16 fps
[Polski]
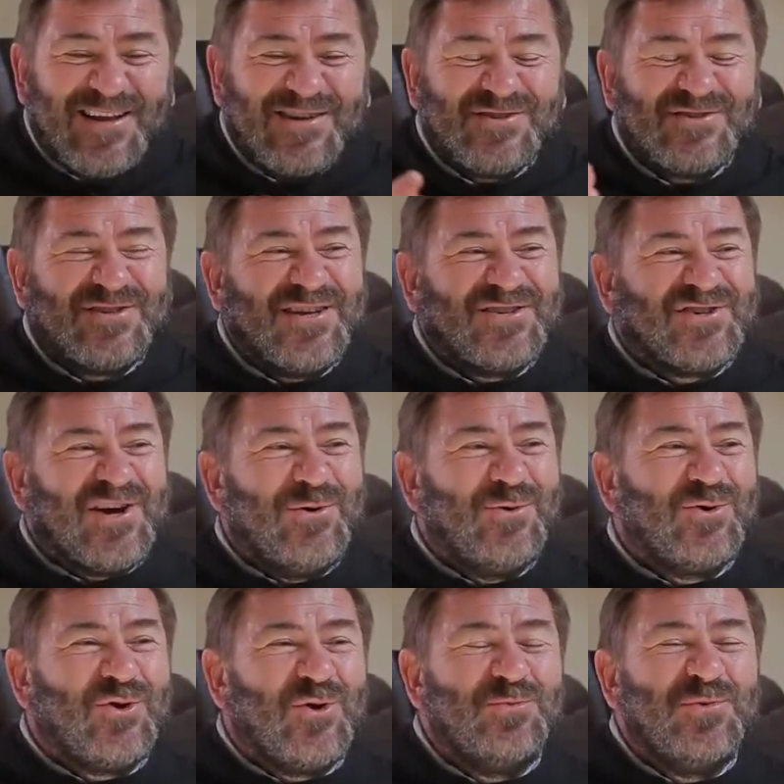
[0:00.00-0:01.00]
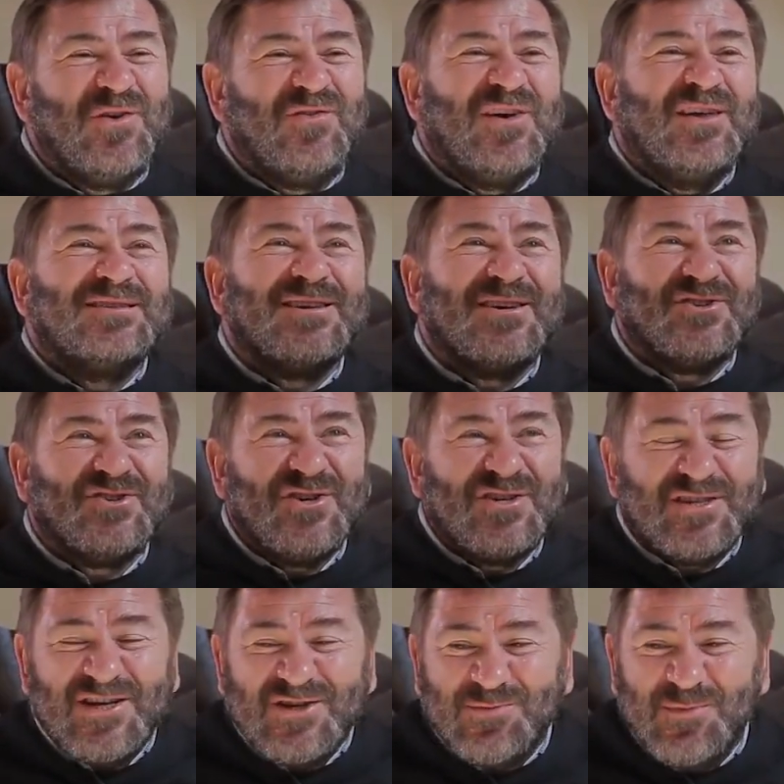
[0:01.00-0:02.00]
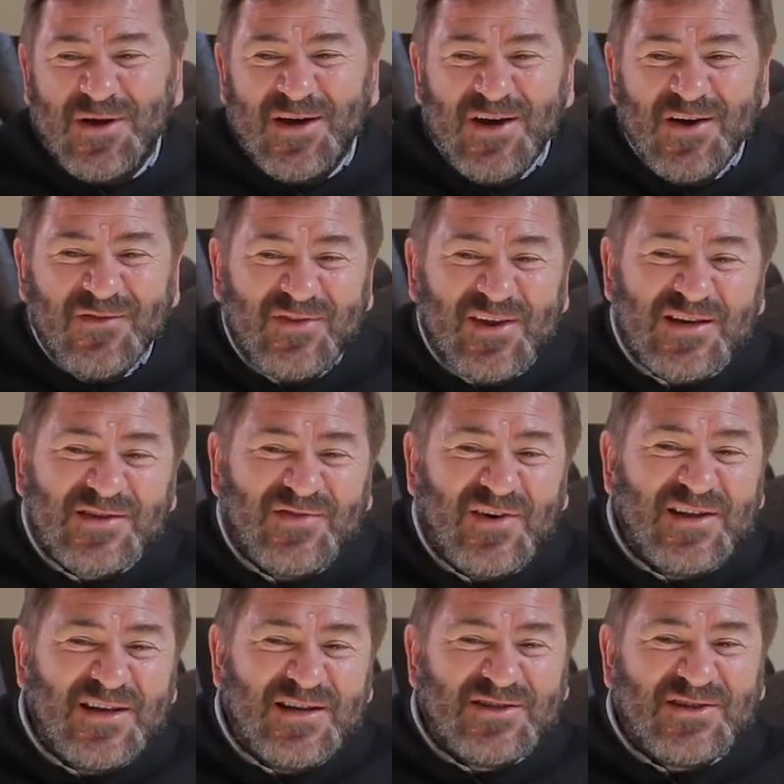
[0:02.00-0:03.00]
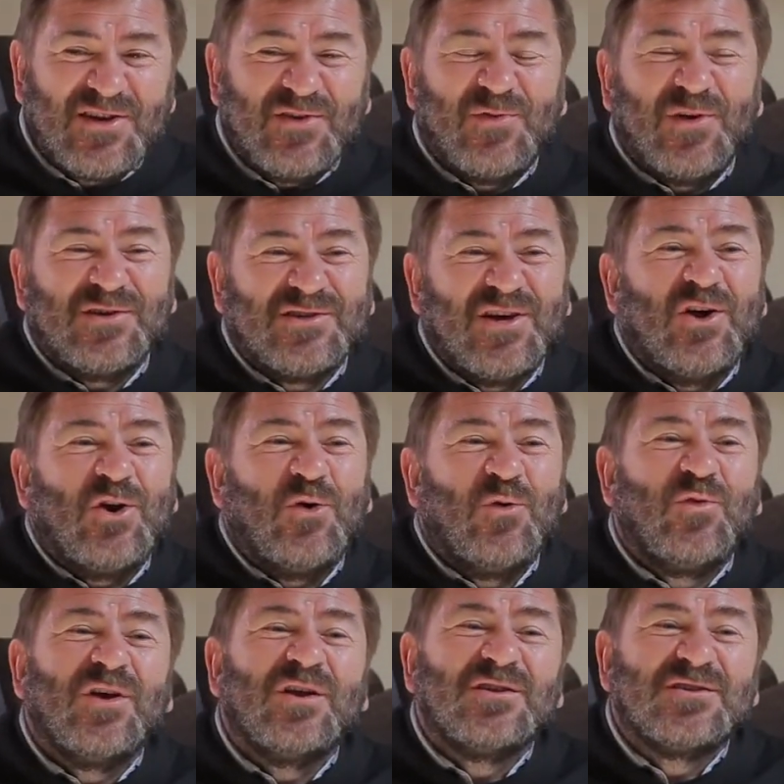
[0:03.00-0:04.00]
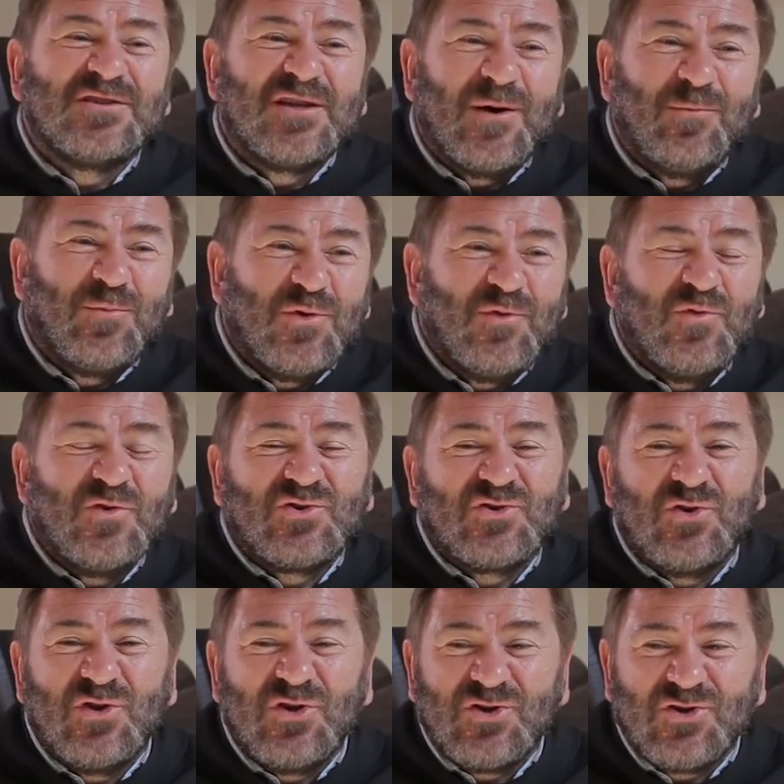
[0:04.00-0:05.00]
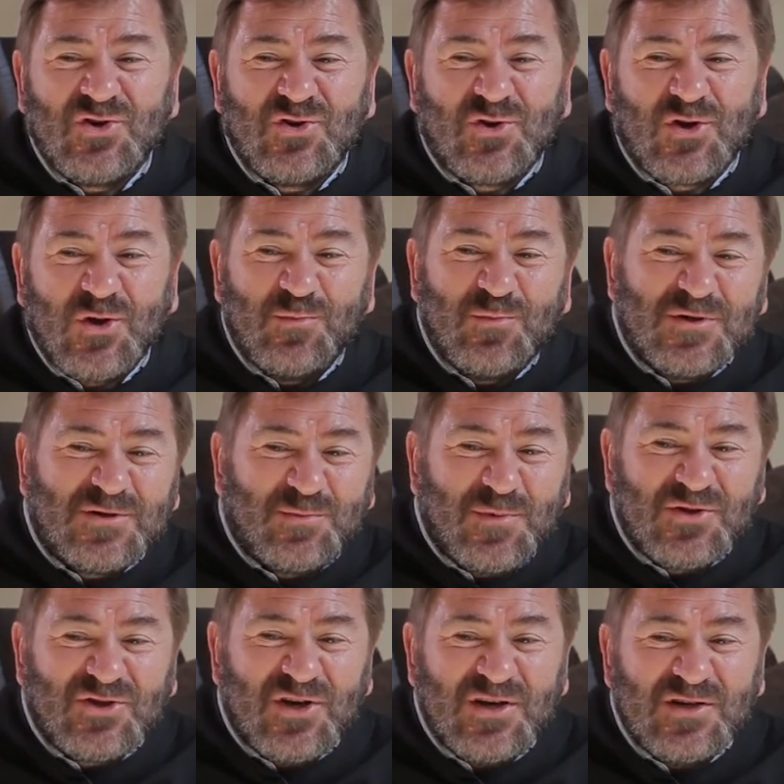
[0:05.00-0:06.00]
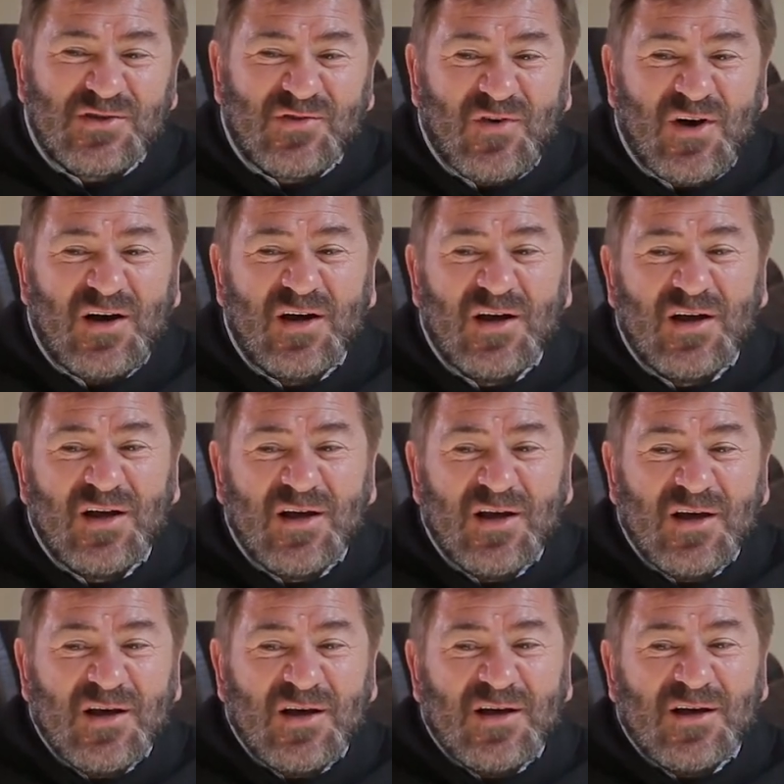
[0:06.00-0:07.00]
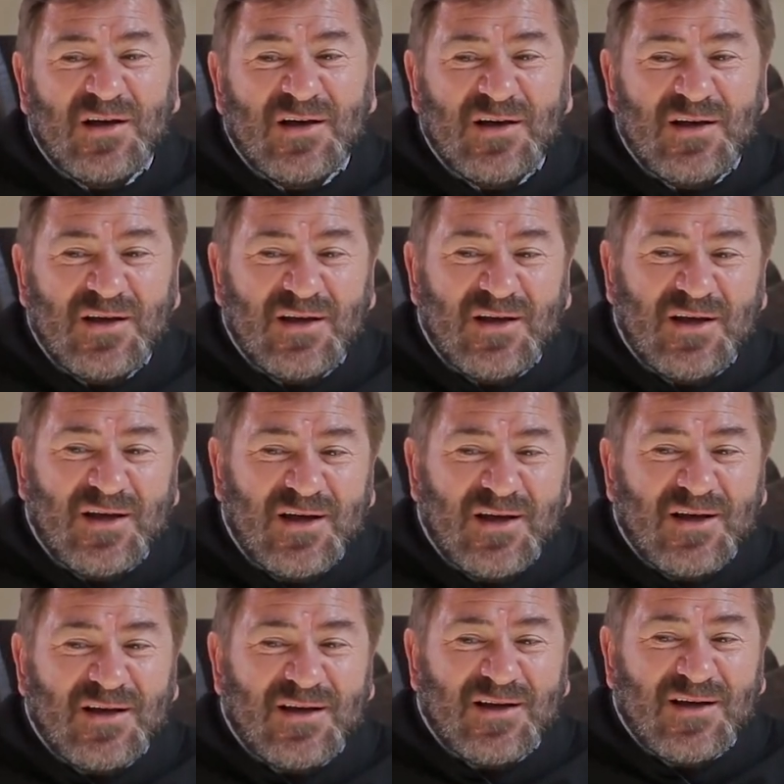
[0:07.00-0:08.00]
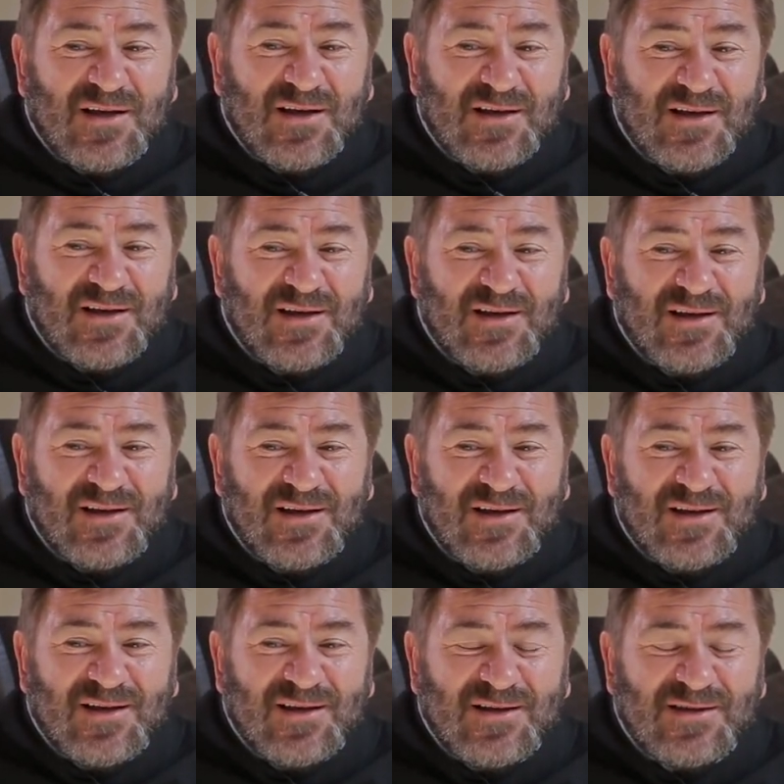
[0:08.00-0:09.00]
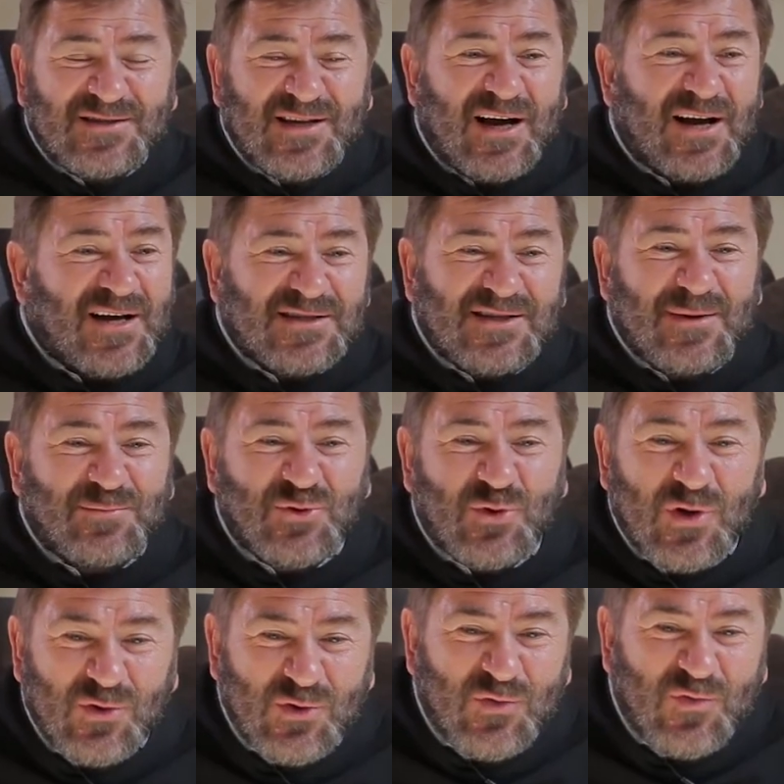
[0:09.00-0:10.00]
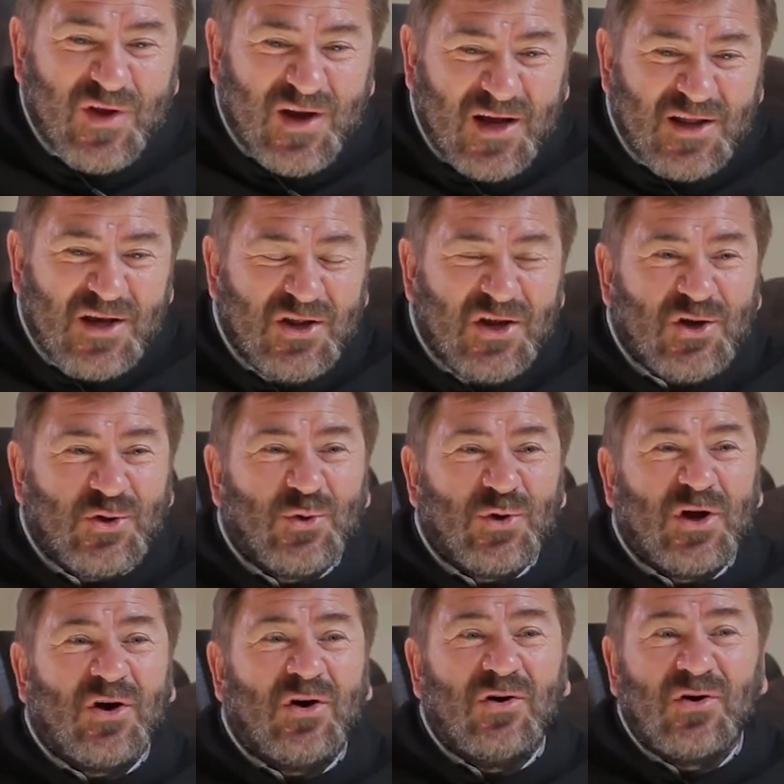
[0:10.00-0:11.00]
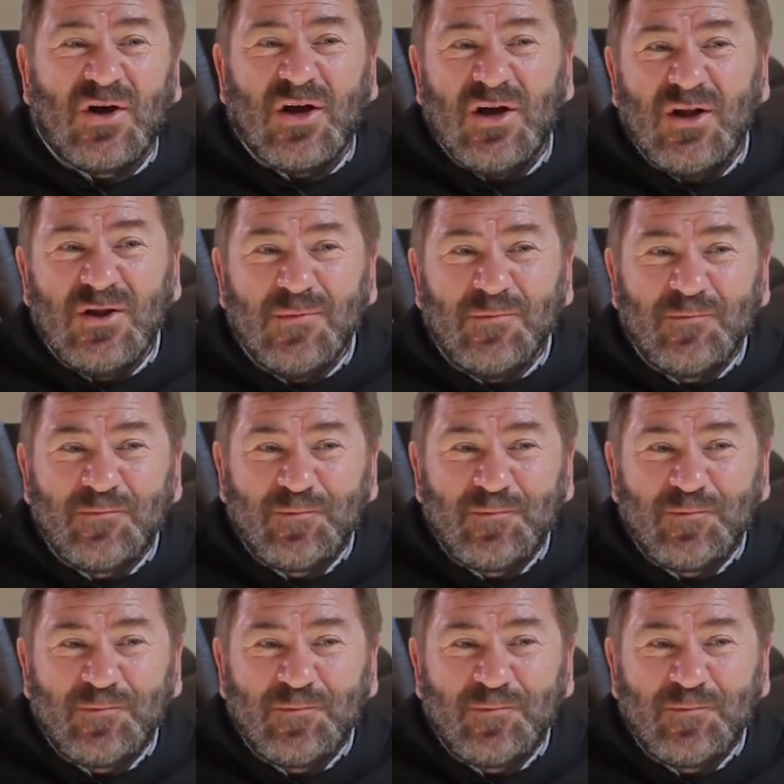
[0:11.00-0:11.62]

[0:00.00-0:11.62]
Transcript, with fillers: nas oznaczało to mniej więcej, że jesteśmy w tak zwanej strefie zero, więc tam podwyższone środki bezpieczeństwa, y, y, zakaz na przykład otwierania niektórych okien,